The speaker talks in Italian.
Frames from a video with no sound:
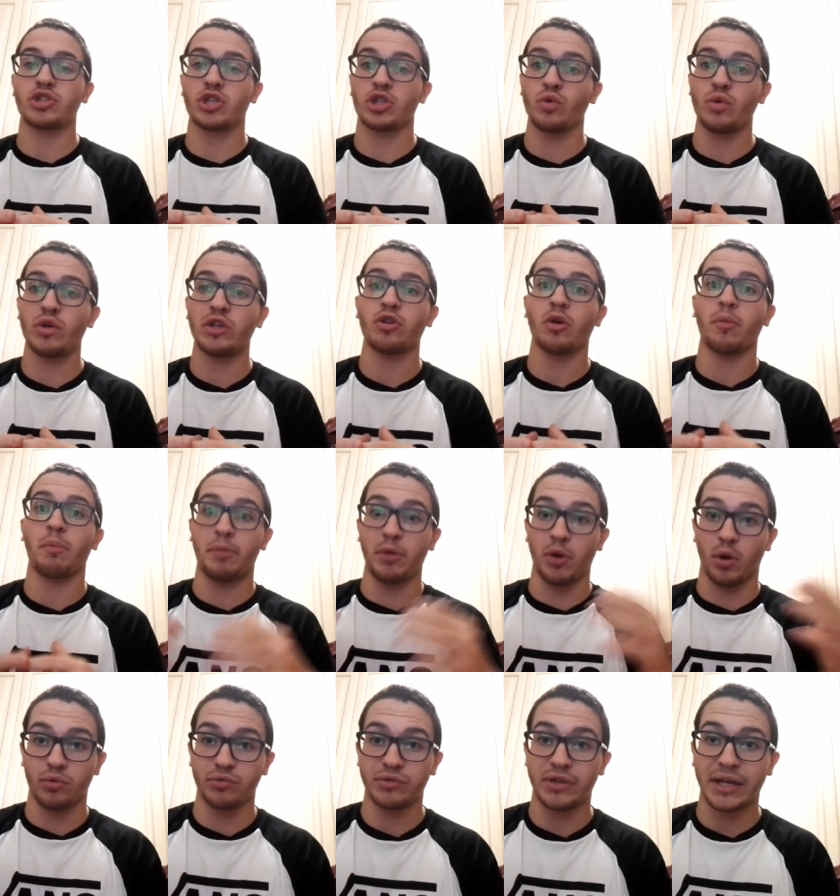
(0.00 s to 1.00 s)
sostituito
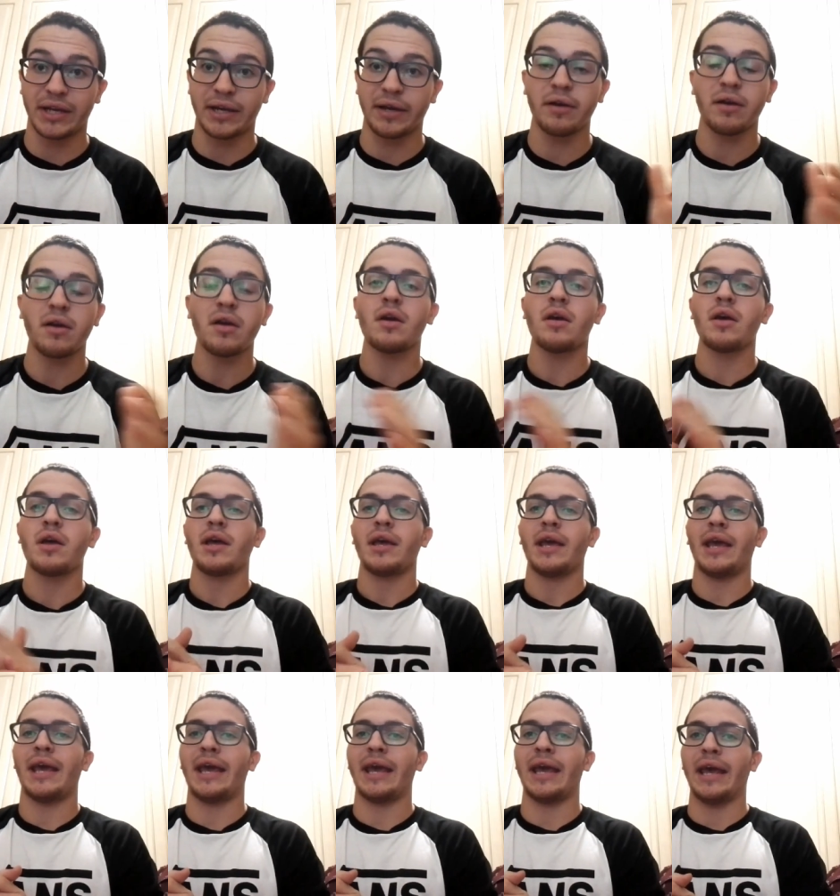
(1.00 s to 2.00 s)
Piontek
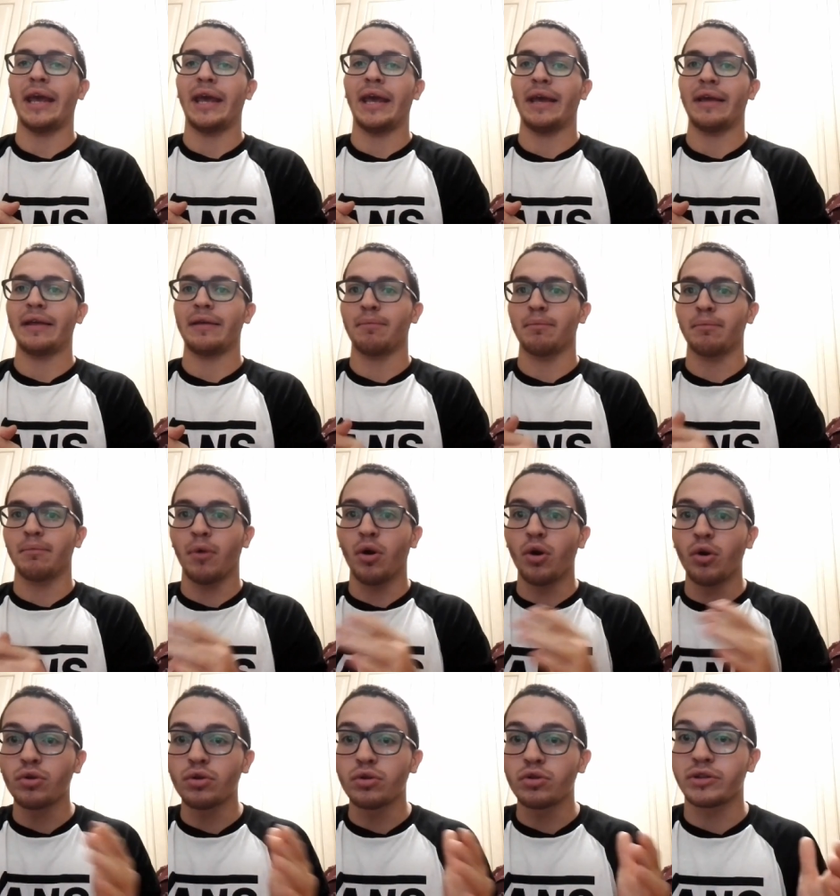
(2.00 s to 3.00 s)
e
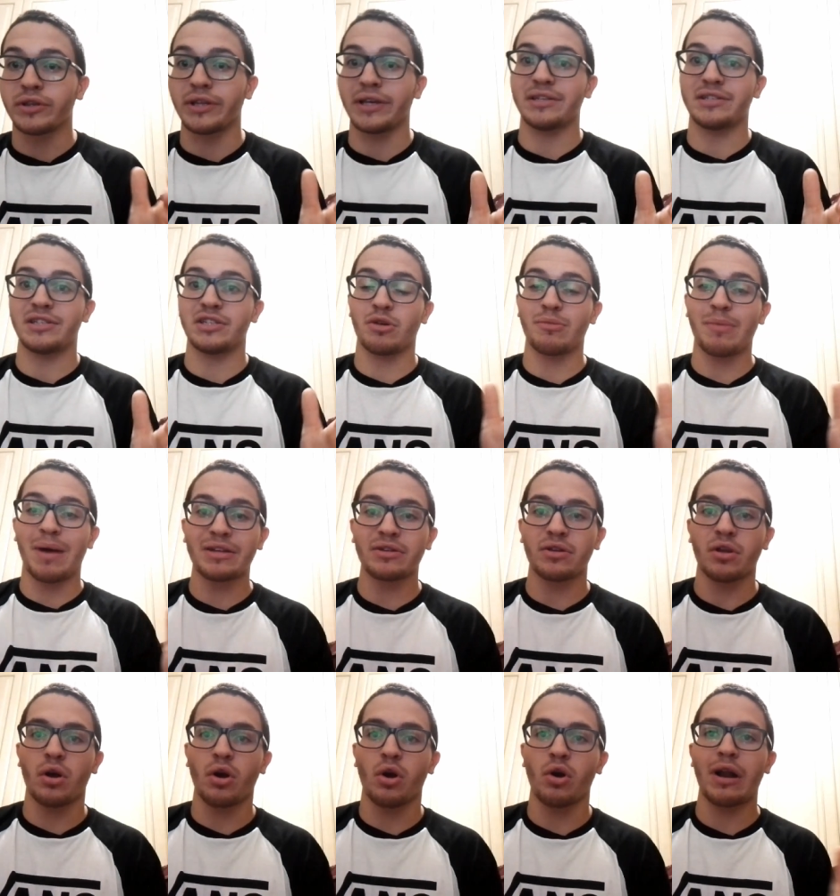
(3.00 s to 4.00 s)
molti si
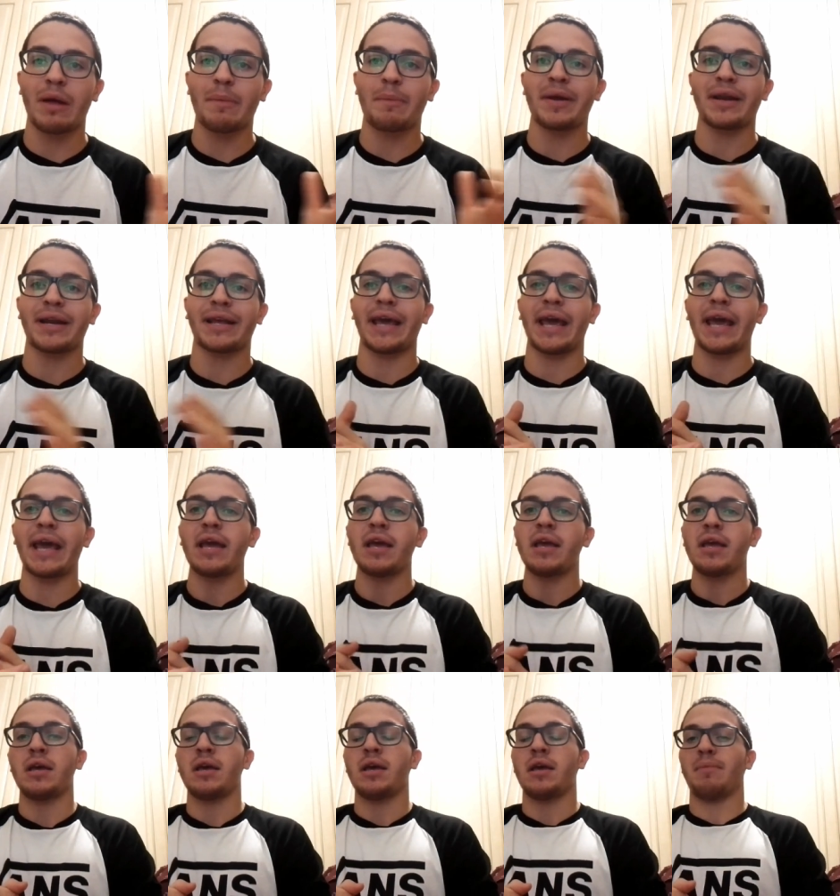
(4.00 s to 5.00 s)
domandano ancora
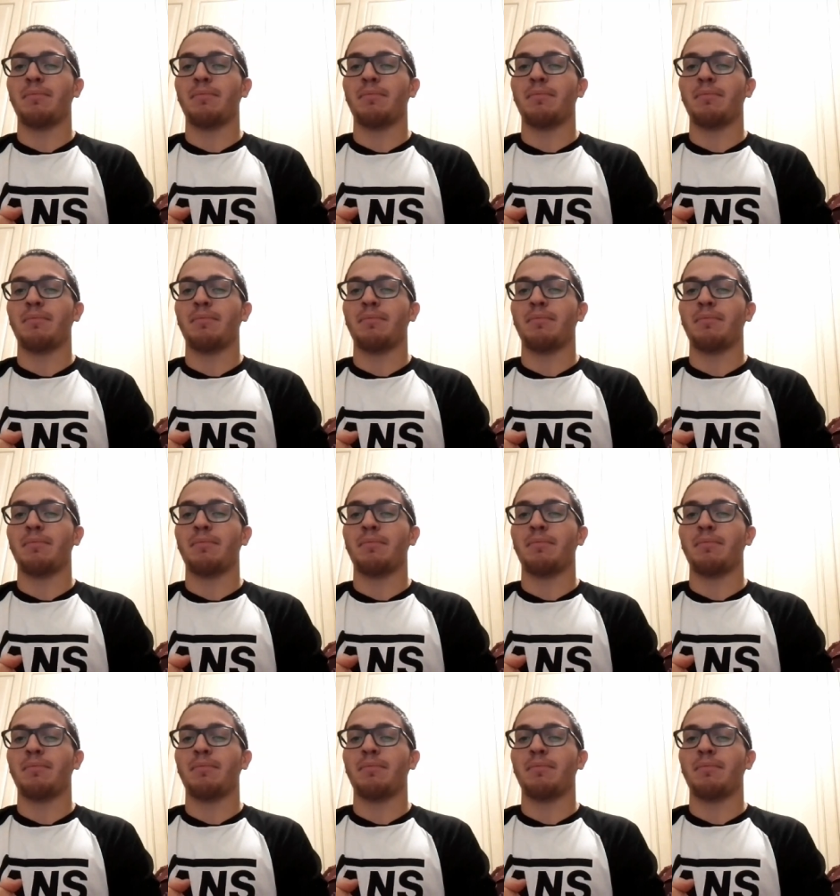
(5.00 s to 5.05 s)
perché,